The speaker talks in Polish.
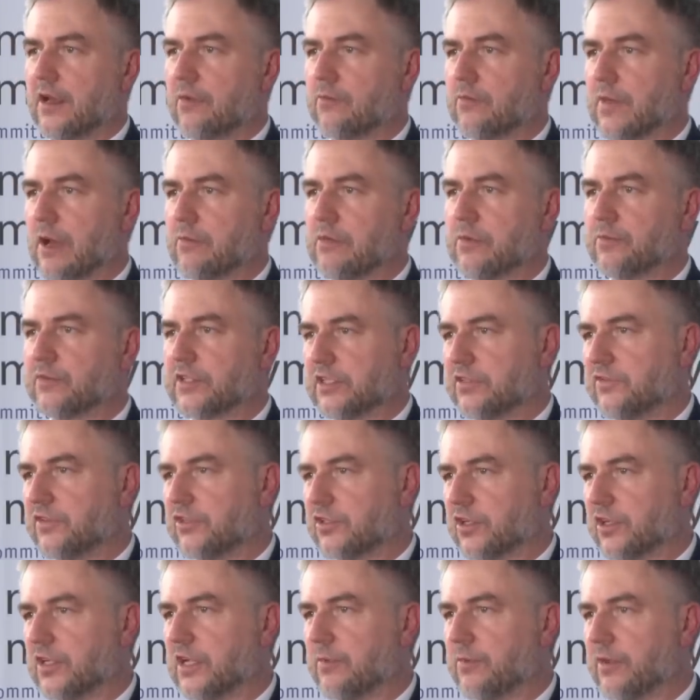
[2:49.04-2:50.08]
mamy
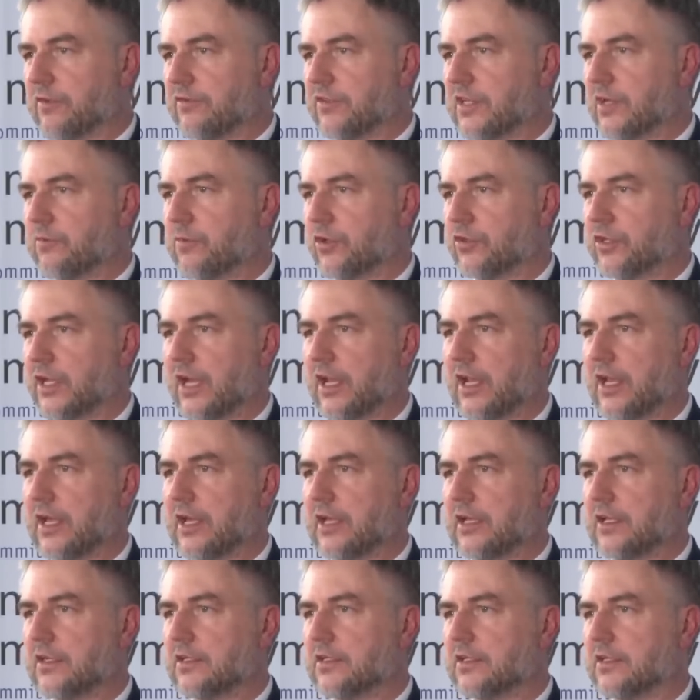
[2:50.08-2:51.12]
przećwiczone pewne
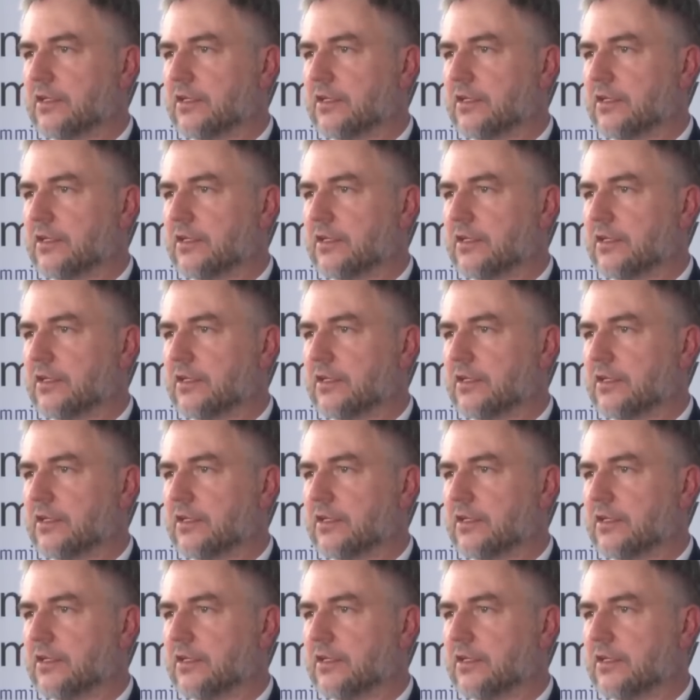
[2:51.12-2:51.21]
modele.